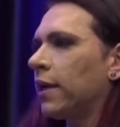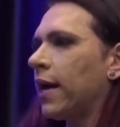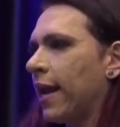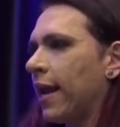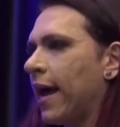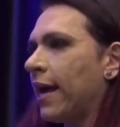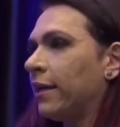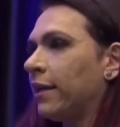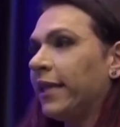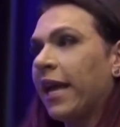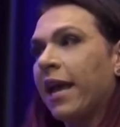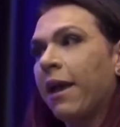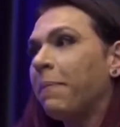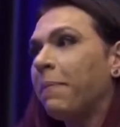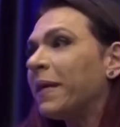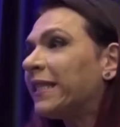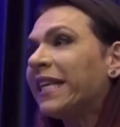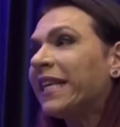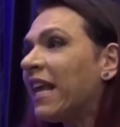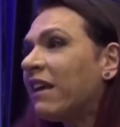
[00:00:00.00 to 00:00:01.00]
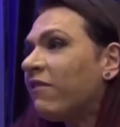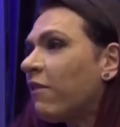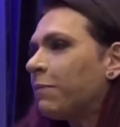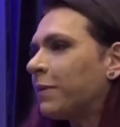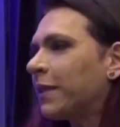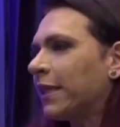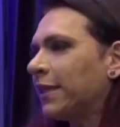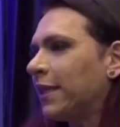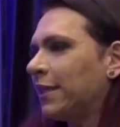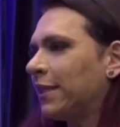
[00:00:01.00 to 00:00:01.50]
Caralho, de repente você nem vai
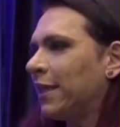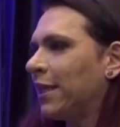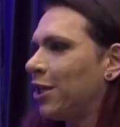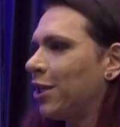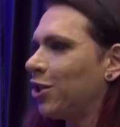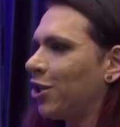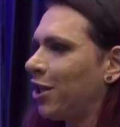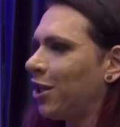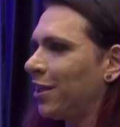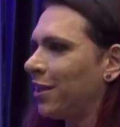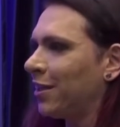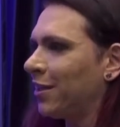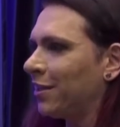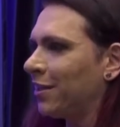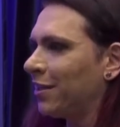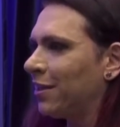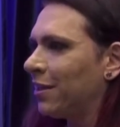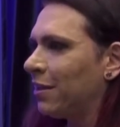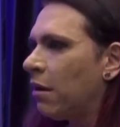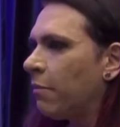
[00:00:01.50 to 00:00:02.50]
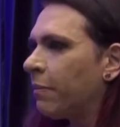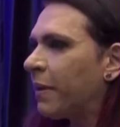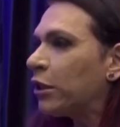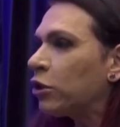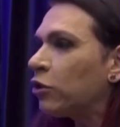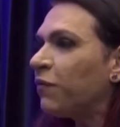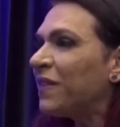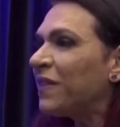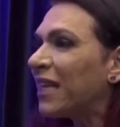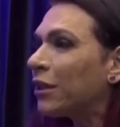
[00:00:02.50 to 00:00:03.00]
precisar da cerejinha. É. Porque
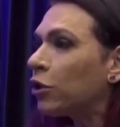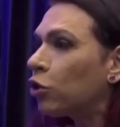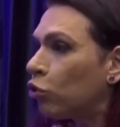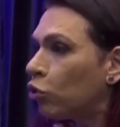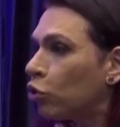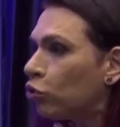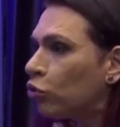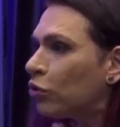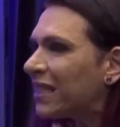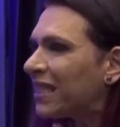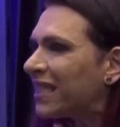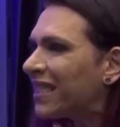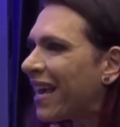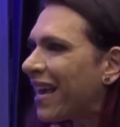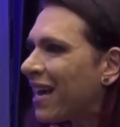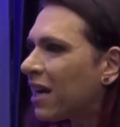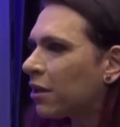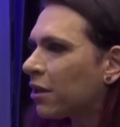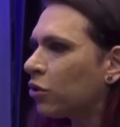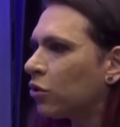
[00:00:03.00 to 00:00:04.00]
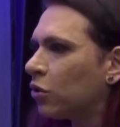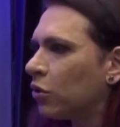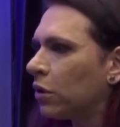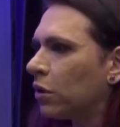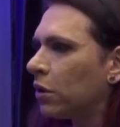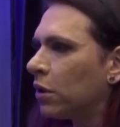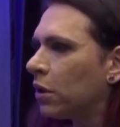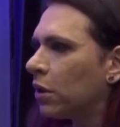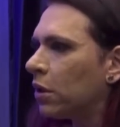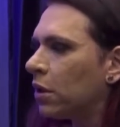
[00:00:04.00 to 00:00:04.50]
se fizer tudo
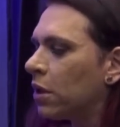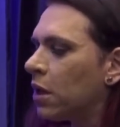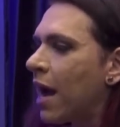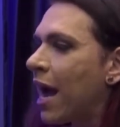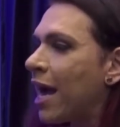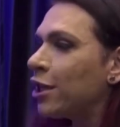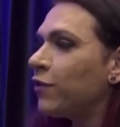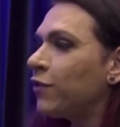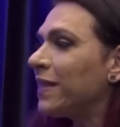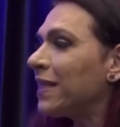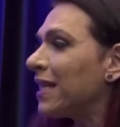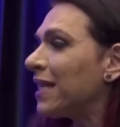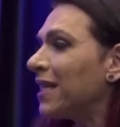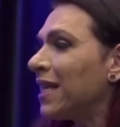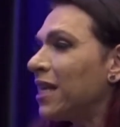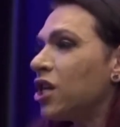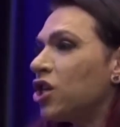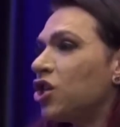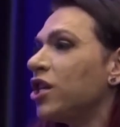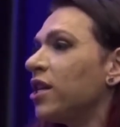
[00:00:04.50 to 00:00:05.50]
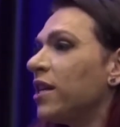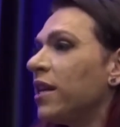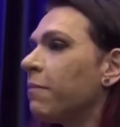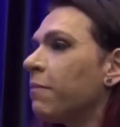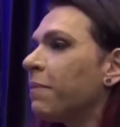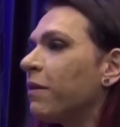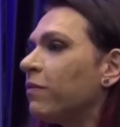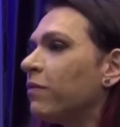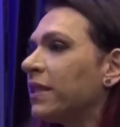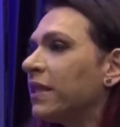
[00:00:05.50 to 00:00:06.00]
certo, às vezes a cerejinha nem é
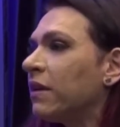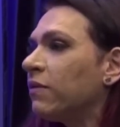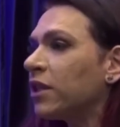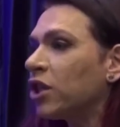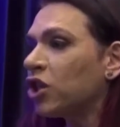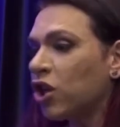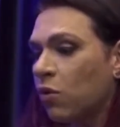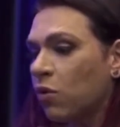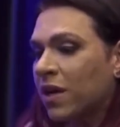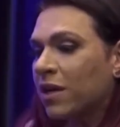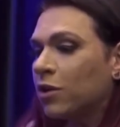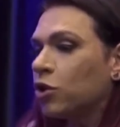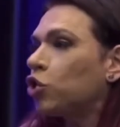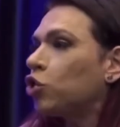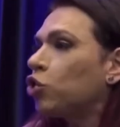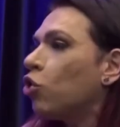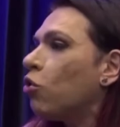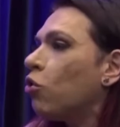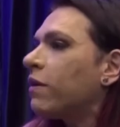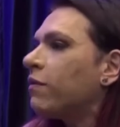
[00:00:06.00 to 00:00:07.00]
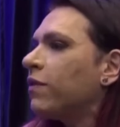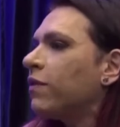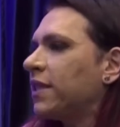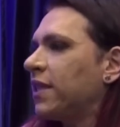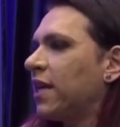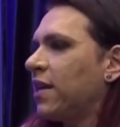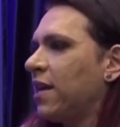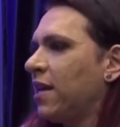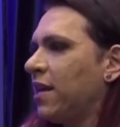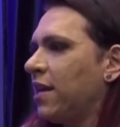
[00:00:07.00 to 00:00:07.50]
pra você, você já alcançou o que
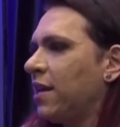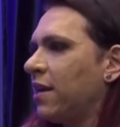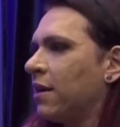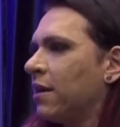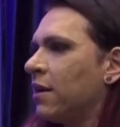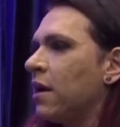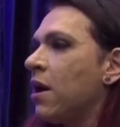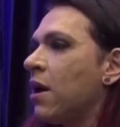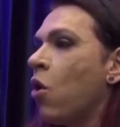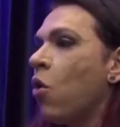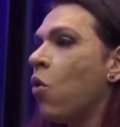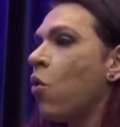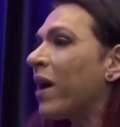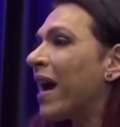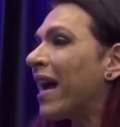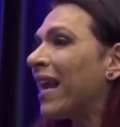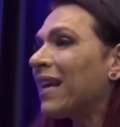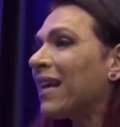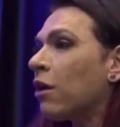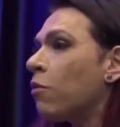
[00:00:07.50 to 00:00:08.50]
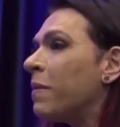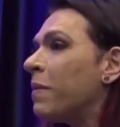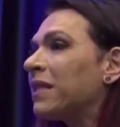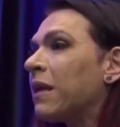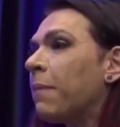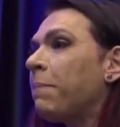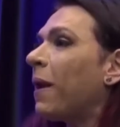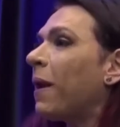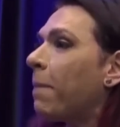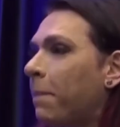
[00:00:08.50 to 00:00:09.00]
você queria. Sim. O cara quer
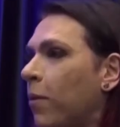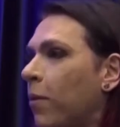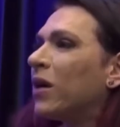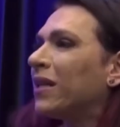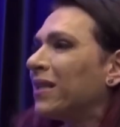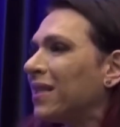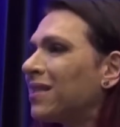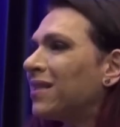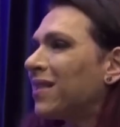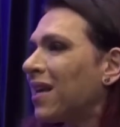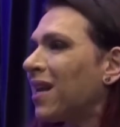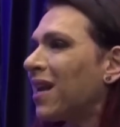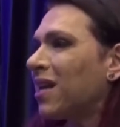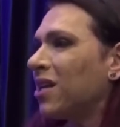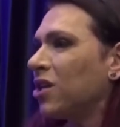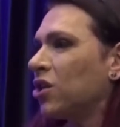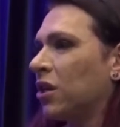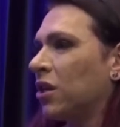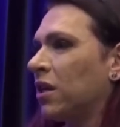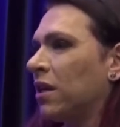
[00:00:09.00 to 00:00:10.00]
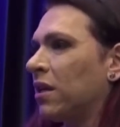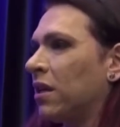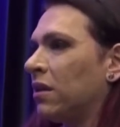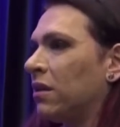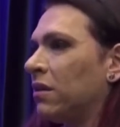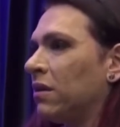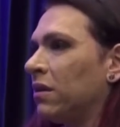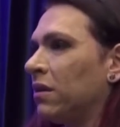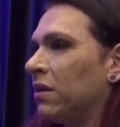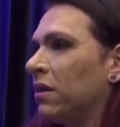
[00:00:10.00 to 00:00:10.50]
começar pela porra da cereja, cara.
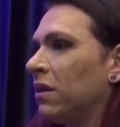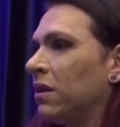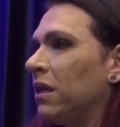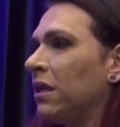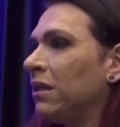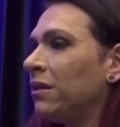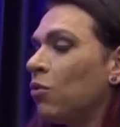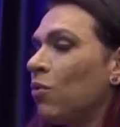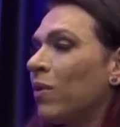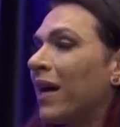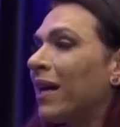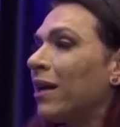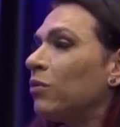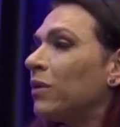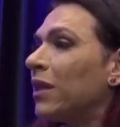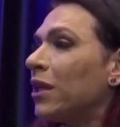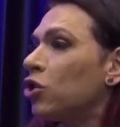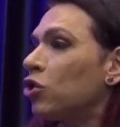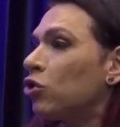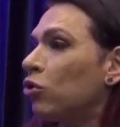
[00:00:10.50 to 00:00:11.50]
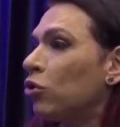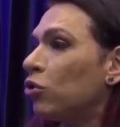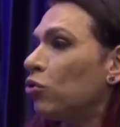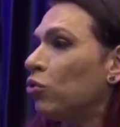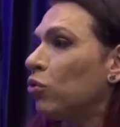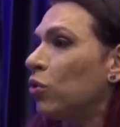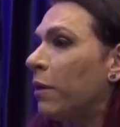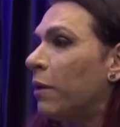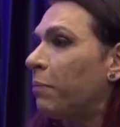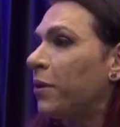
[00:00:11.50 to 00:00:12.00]
Então o cara não tem
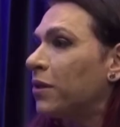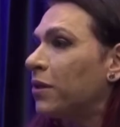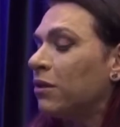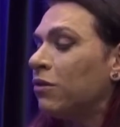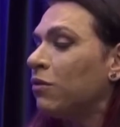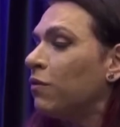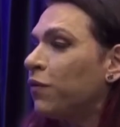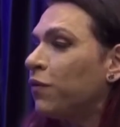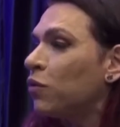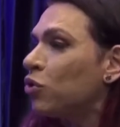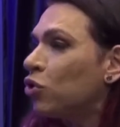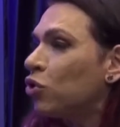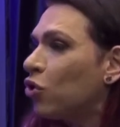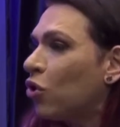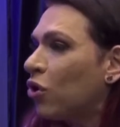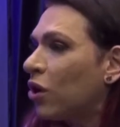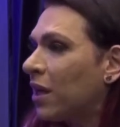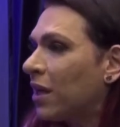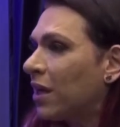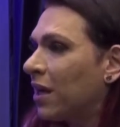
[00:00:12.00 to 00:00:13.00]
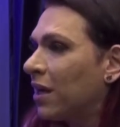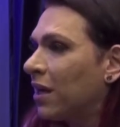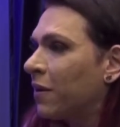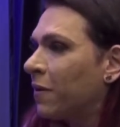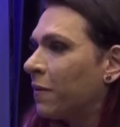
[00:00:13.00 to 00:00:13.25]
estrutura, é por isso que não funciona.